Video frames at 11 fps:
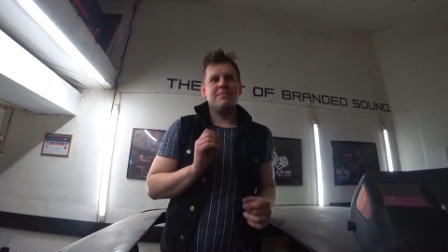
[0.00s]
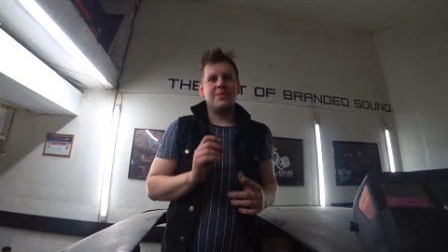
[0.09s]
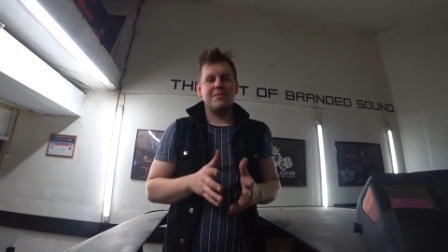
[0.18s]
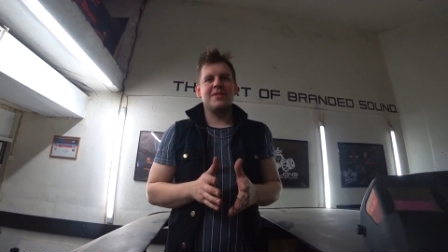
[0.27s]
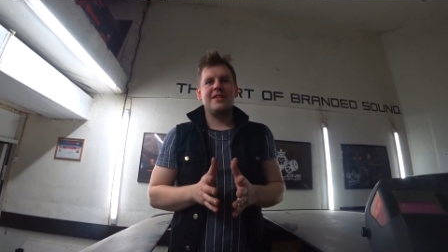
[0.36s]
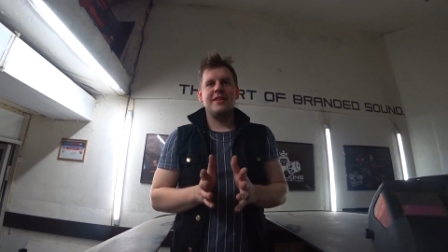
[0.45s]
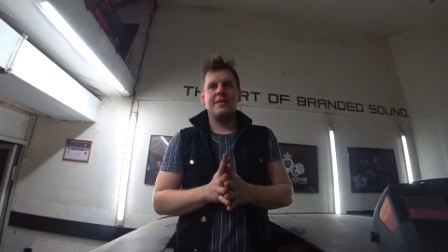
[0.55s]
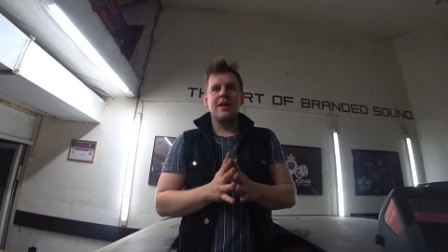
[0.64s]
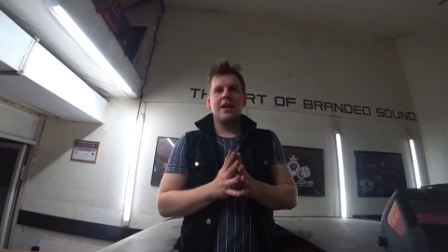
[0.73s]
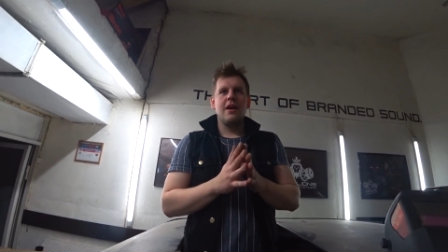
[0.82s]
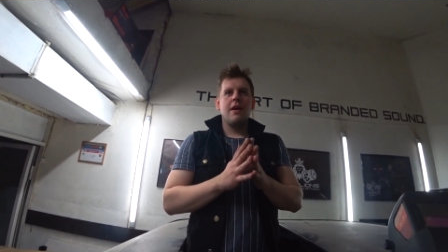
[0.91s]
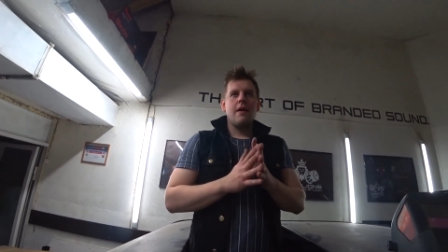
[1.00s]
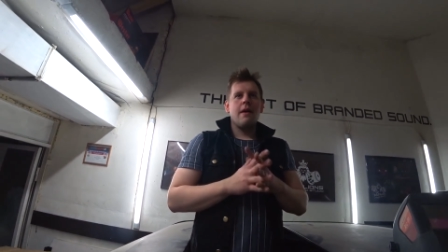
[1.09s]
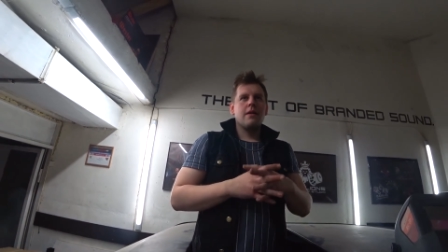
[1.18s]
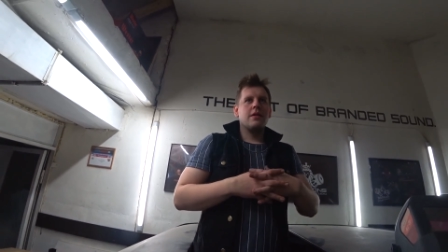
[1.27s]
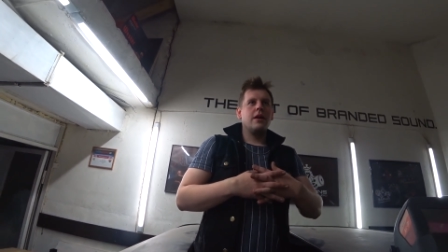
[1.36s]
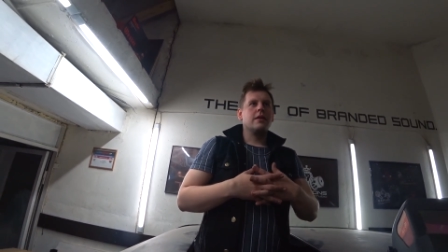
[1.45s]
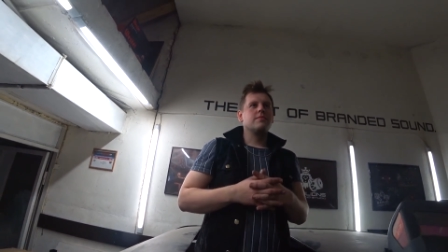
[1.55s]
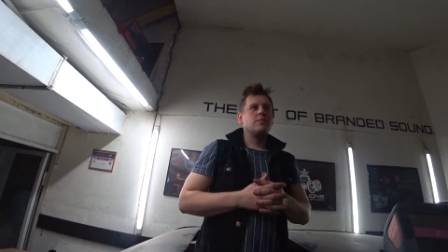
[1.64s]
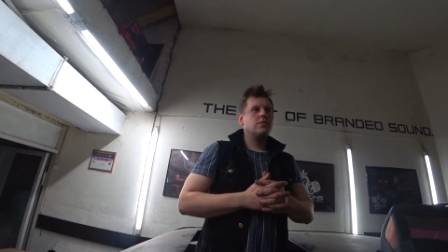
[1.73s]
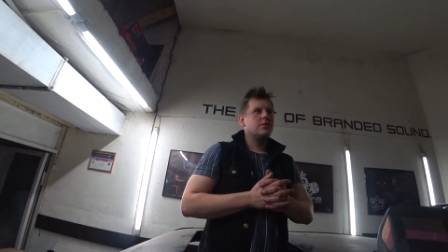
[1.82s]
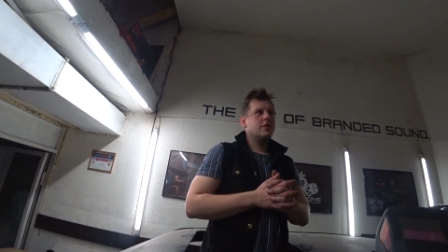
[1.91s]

посмотреть. Так, что